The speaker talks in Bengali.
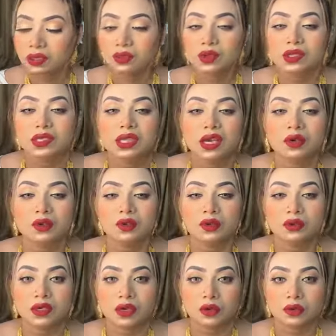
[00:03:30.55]
কিন্তু এই যে দেখো
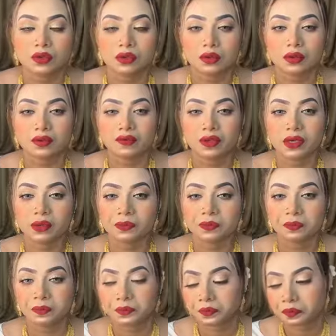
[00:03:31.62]
চোখটা নষ্ট করে ফেললাম
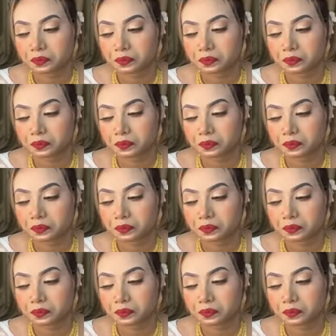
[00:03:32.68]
